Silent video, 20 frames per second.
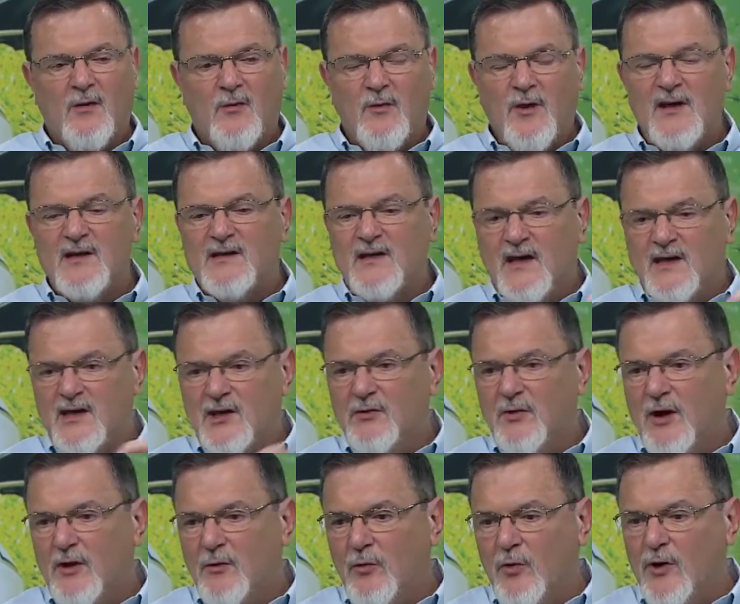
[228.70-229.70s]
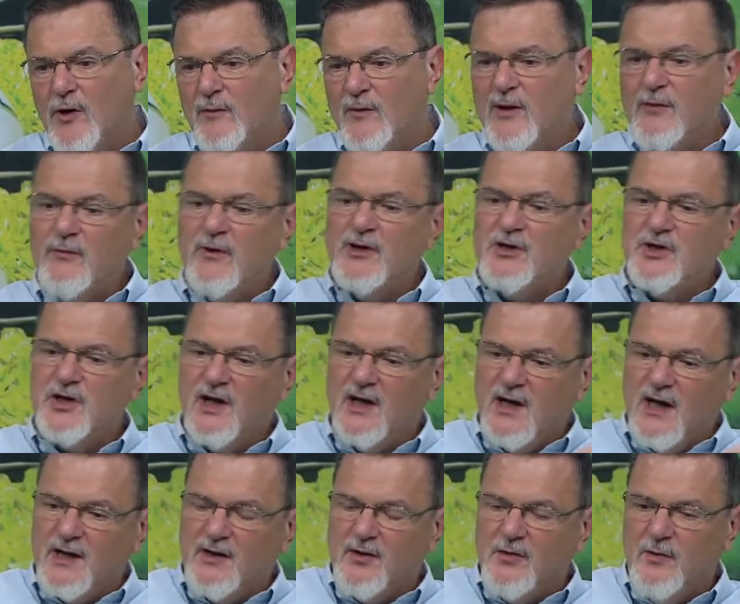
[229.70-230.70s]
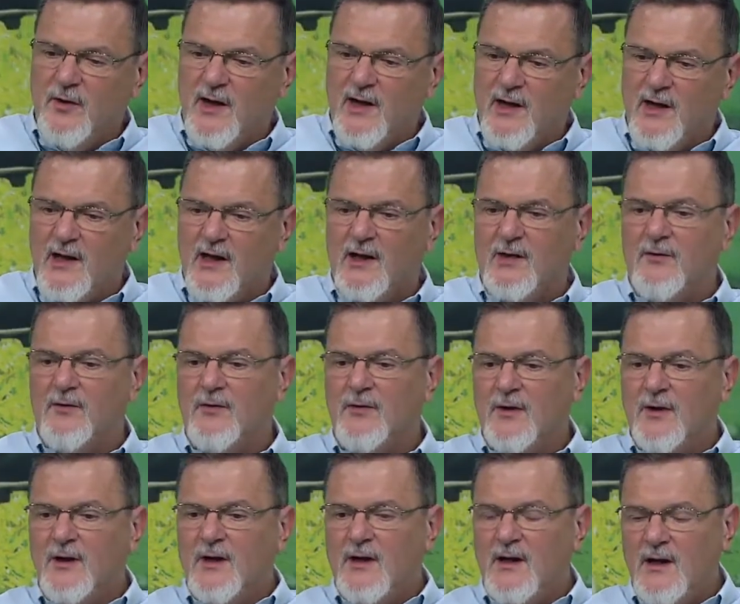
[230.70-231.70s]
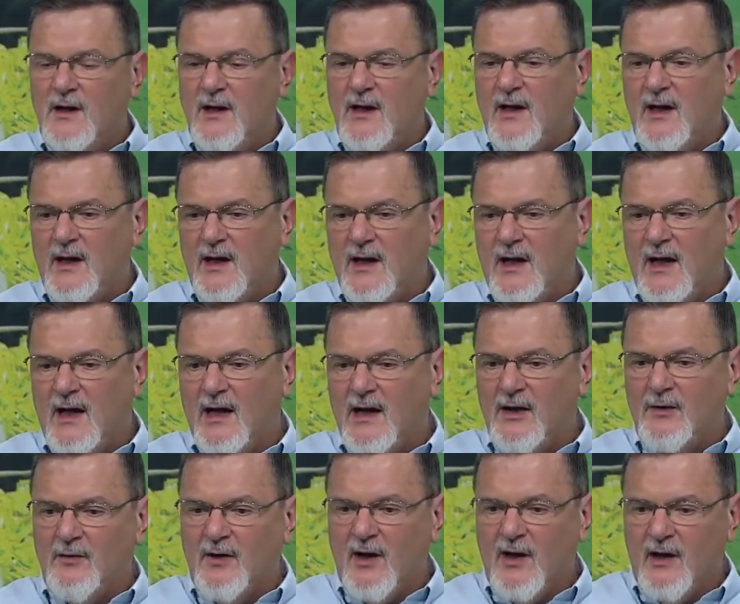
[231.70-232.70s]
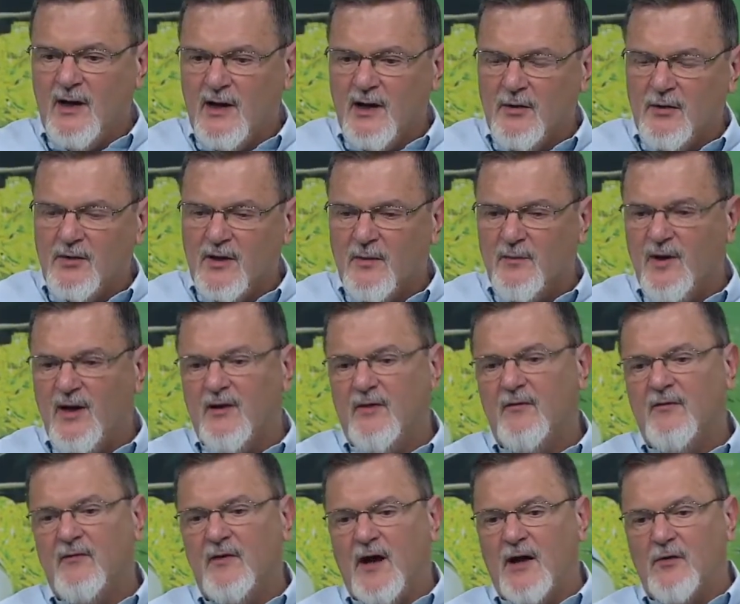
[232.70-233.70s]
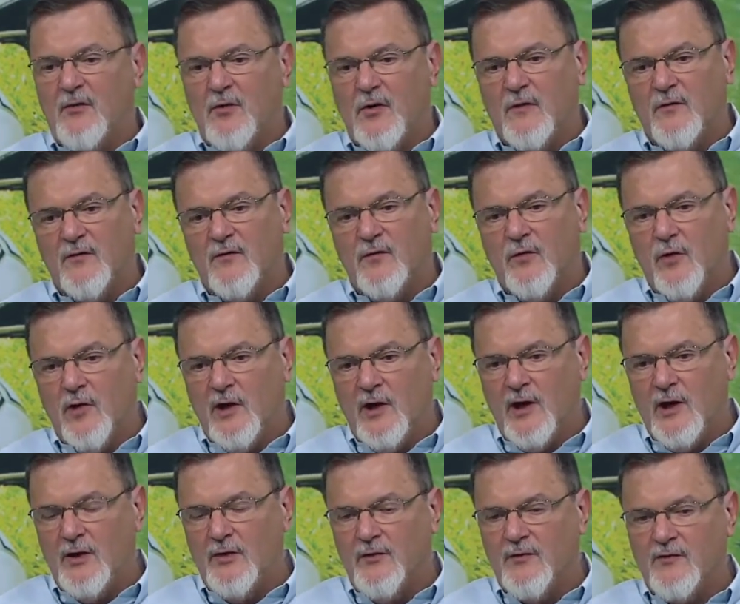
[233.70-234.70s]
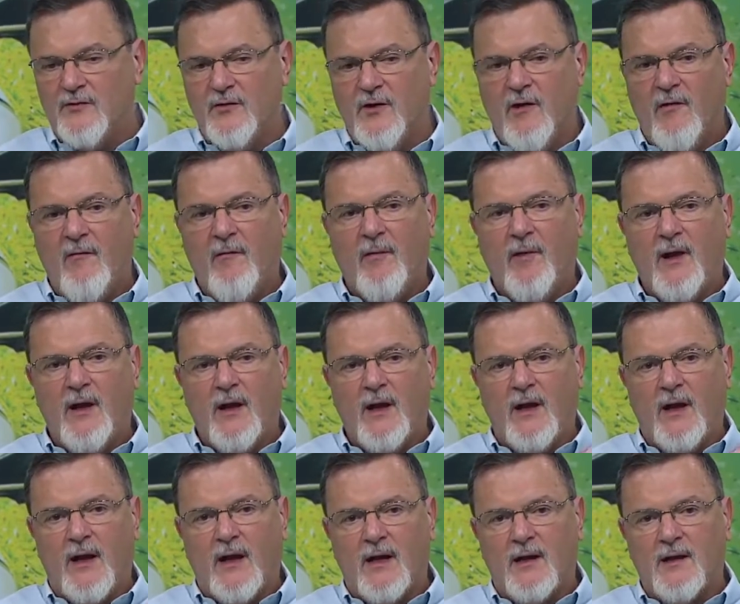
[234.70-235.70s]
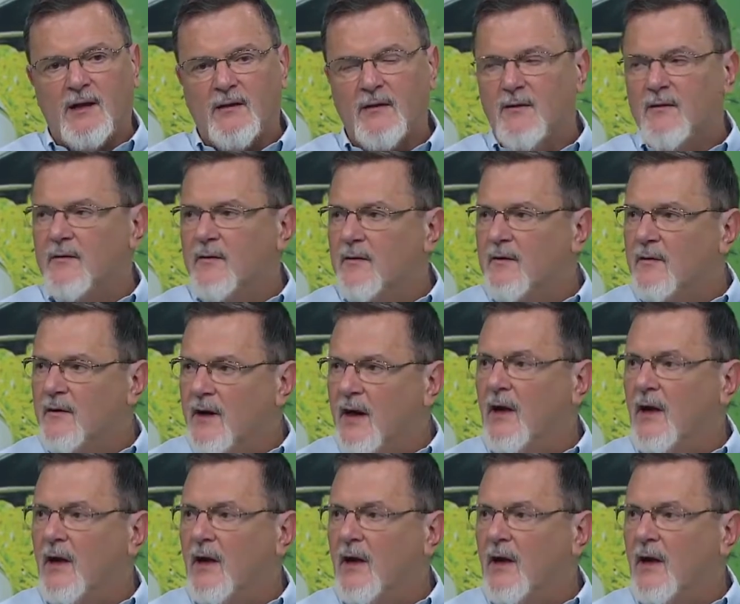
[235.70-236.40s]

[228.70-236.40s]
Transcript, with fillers: Com a saída do Aruca, mas com a chegada do Elano é, além do Elano, também vieram novos goleiros. É, o Ricardo Oliveira.